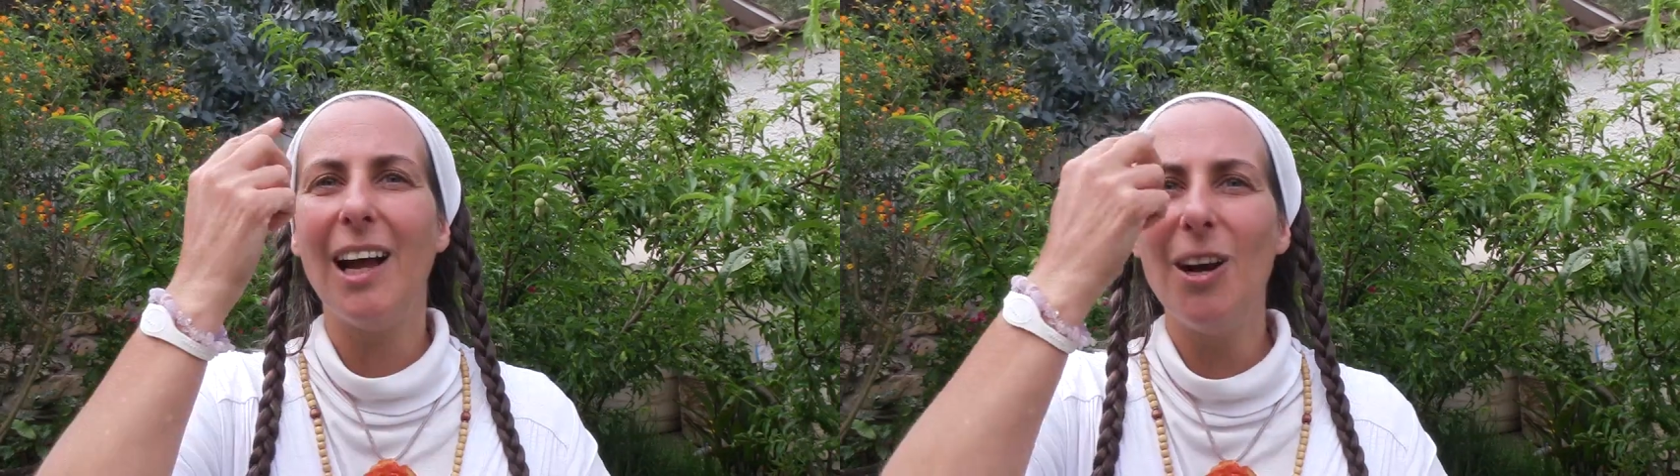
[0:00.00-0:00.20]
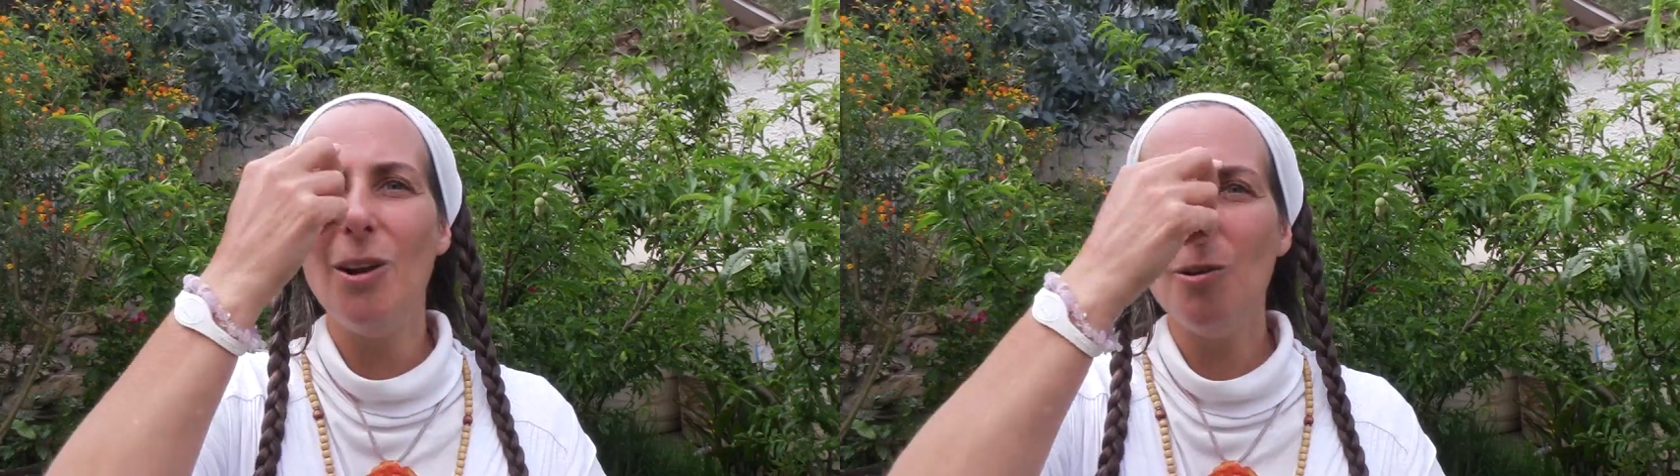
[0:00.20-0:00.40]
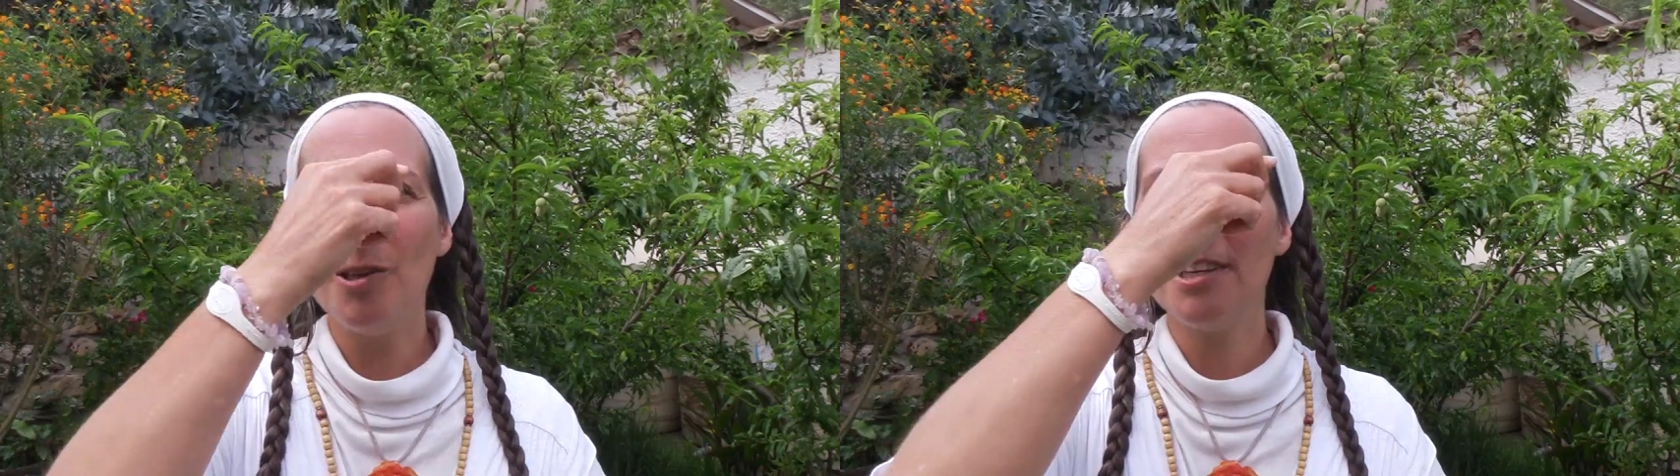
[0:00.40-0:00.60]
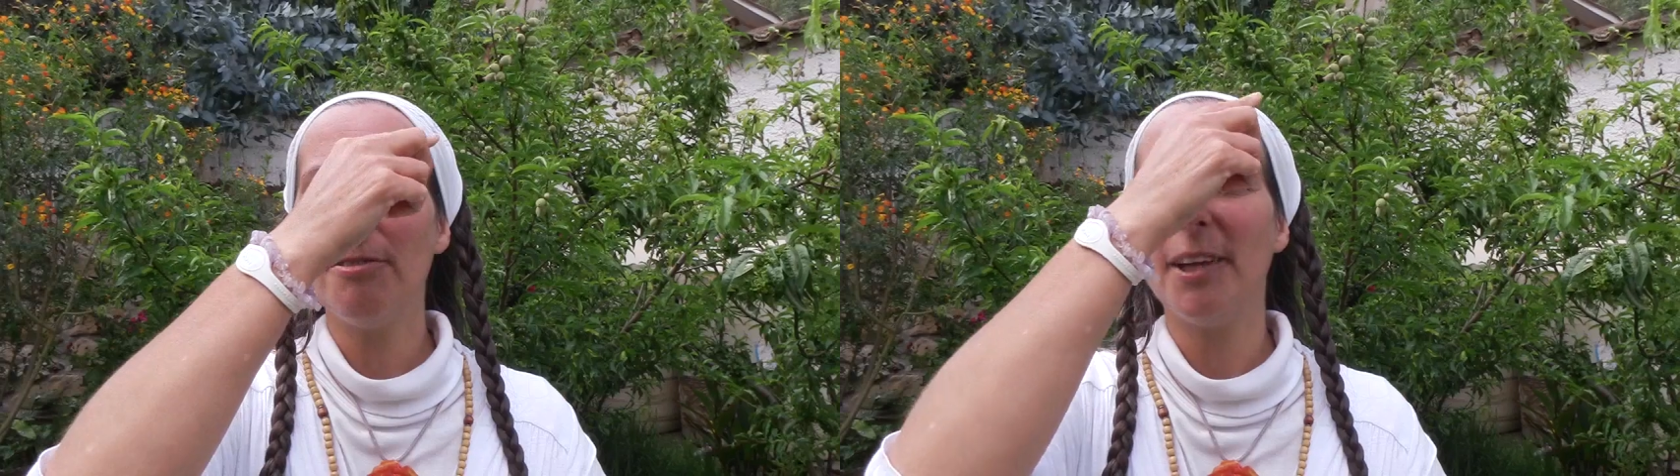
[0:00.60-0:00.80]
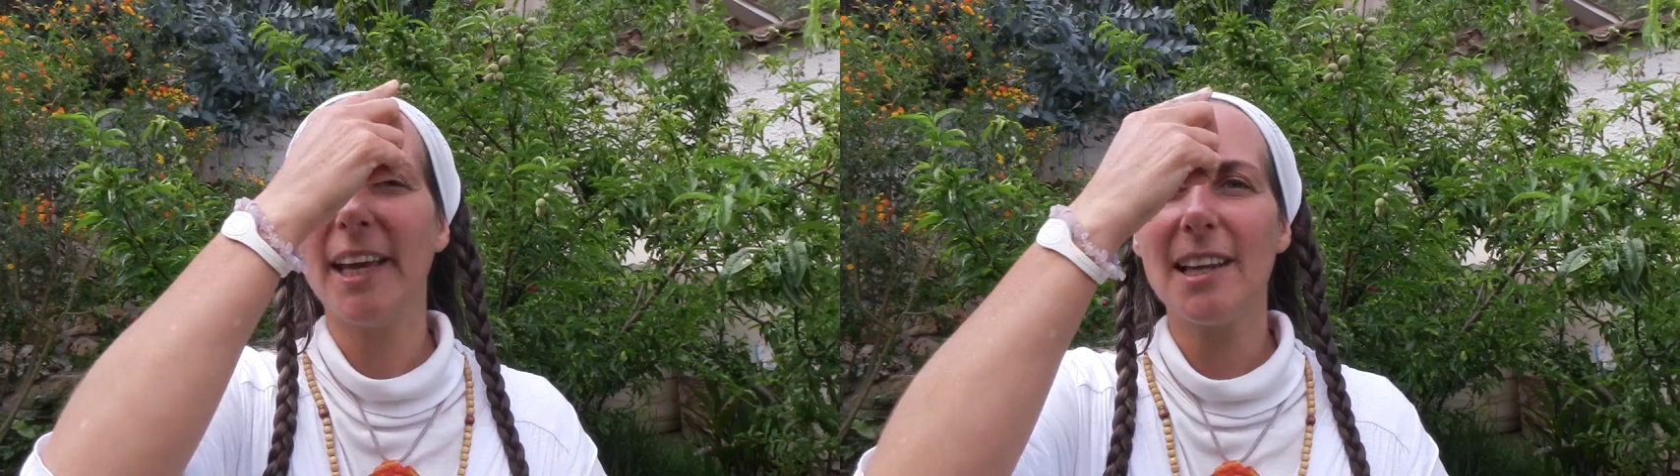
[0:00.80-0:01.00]

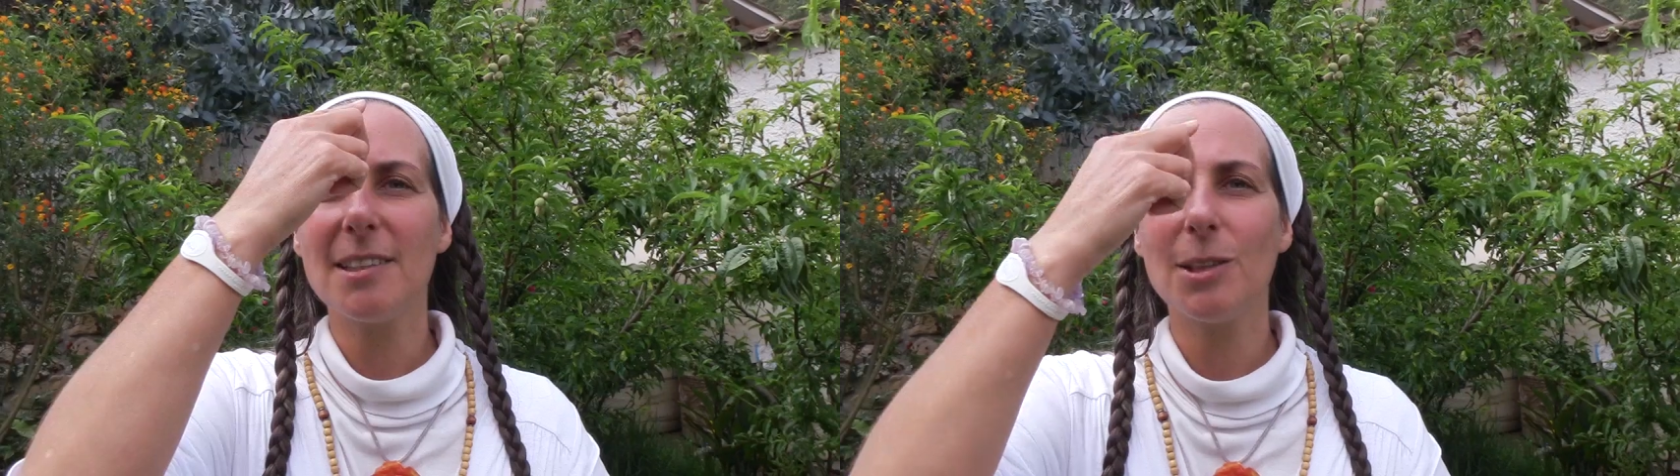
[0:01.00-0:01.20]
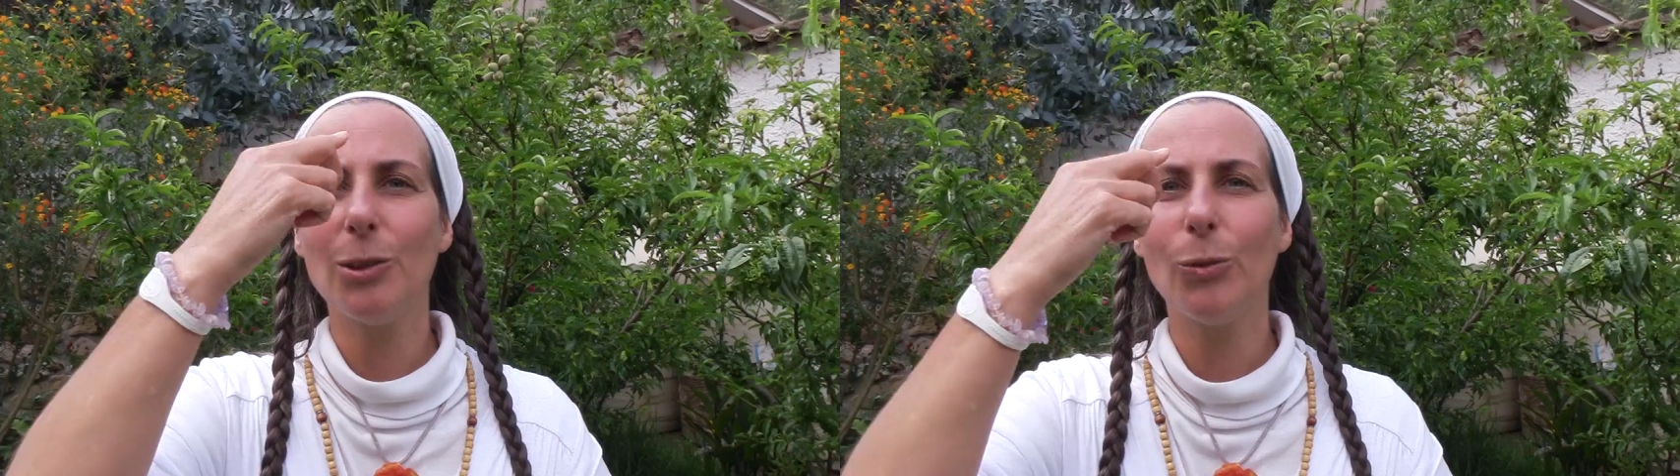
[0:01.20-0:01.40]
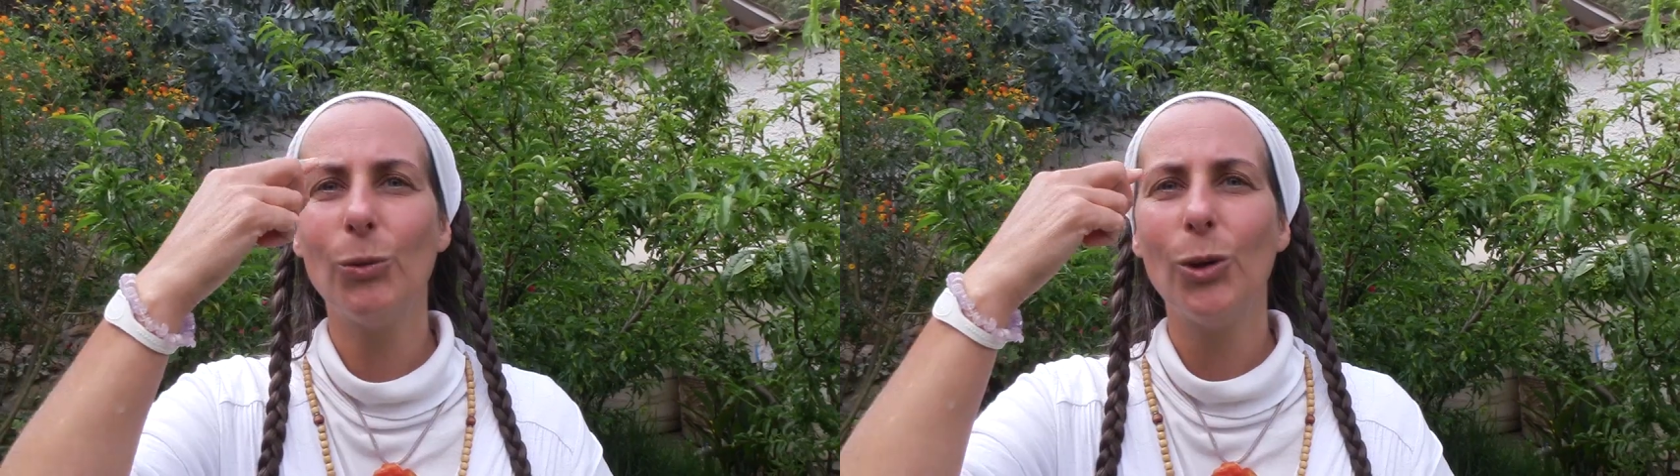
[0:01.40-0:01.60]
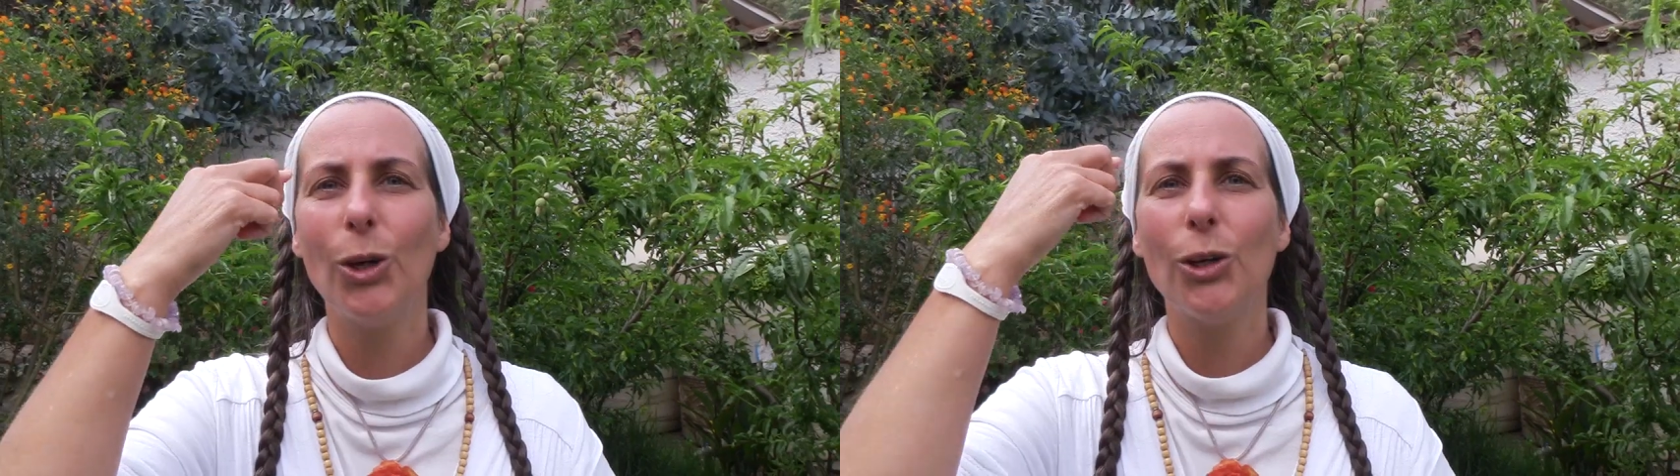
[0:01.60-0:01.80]
l'unification